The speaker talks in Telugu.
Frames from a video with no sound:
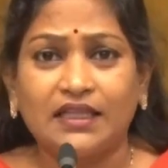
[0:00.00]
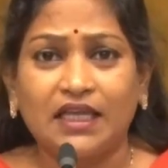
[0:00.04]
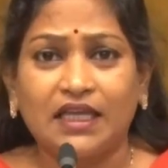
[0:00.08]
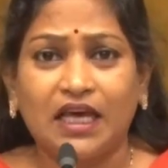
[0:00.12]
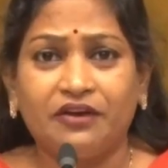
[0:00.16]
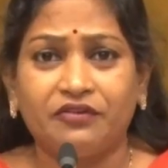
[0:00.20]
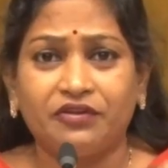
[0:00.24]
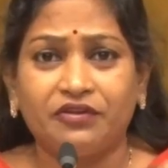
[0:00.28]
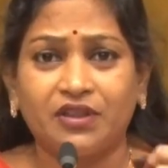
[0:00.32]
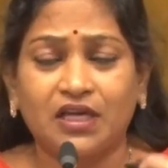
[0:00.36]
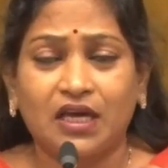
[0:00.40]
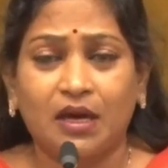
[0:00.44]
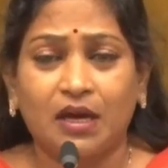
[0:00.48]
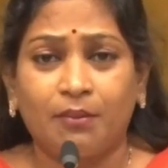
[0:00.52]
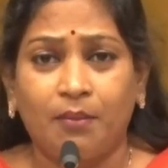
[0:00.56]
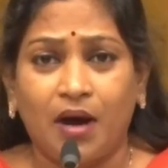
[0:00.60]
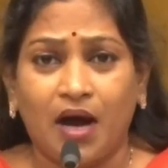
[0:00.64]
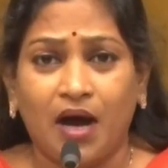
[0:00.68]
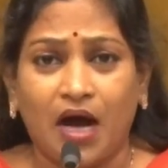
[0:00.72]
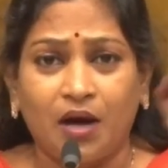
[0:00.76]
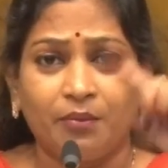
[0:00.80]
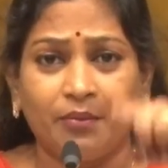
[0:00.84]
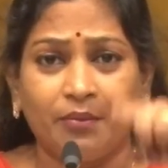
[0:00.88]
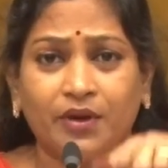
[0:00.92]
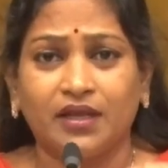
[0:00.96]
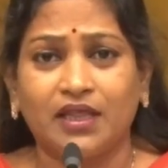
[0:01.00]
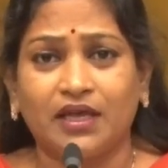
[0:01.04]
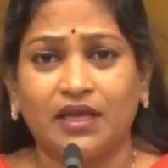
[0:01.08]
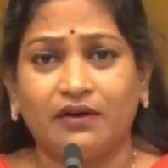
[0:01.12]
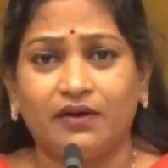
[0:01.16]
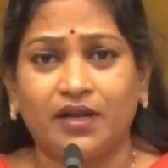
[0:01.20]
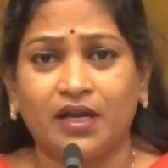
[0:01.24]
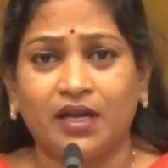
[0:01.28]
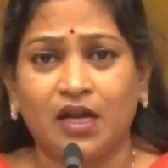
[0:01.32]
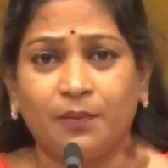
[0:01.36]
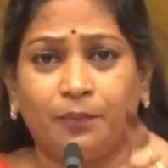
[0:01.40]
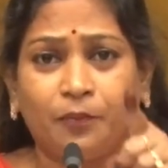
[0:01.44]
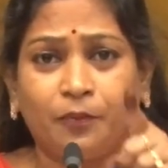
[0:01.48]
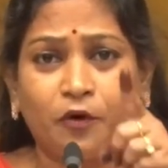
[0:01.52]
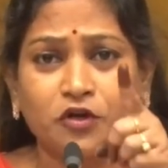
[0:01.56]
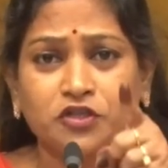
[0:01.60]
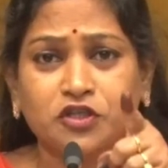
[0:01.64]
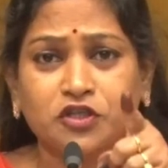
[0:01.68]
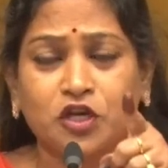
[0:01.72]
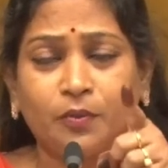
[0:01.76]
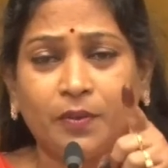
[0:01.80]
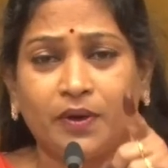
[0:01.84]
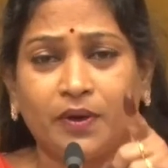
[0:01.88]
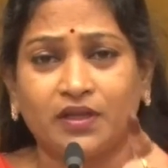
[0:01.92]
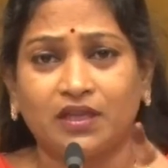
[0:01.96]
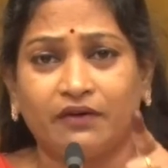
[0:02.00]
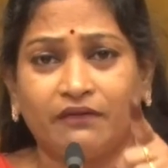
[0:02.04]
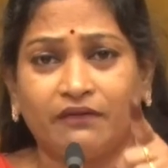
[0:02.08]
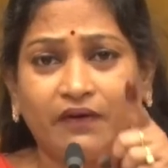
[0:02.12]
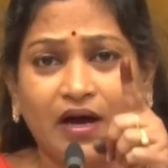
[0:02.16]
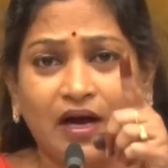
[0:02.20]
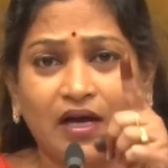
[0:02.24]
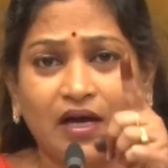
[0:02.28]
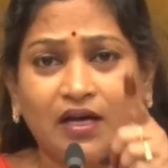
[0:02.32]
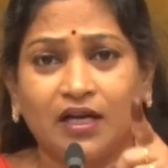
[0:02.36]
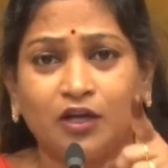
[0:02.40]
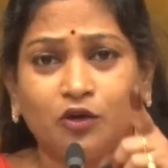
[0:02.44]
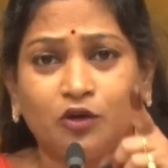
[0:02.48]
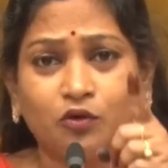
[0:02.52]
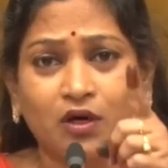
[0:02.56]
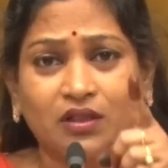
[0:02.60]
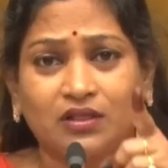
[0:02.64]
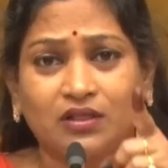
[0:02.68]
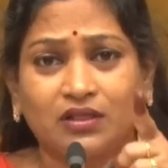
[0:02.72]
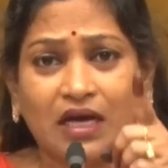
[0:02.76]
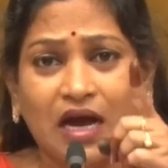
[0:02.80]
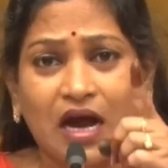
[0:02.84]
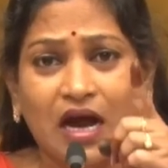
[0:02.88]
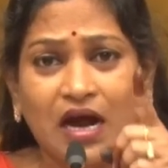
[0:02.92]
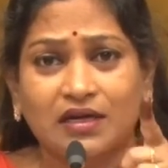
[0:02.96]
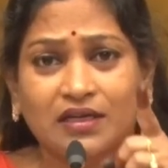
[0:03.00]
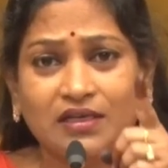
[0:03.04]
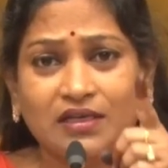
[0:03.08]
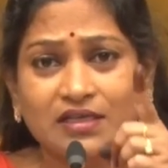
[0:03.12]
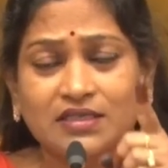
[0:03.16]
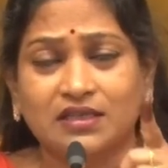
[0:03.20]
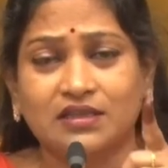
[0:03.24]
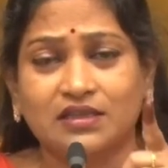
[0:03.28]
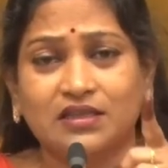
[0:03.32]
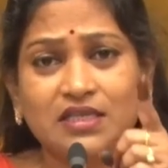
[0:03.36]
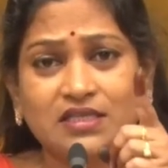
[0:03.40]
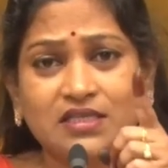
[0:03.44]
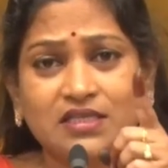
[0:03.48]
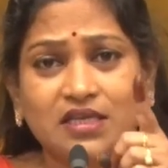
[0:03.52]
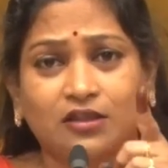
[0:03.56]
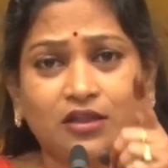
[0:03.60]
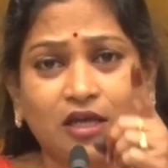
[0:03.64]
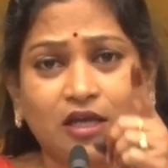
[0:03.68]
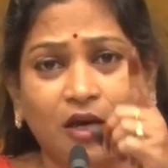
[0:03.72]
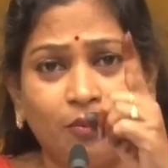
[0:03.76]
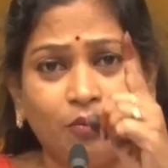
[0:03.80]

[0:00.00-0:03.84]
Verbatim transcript: అదేవిధంగా మా మీద ఎవడైనా పోస్టులు పెడితే వాళ్ళని కూడా తాటేసి తీసే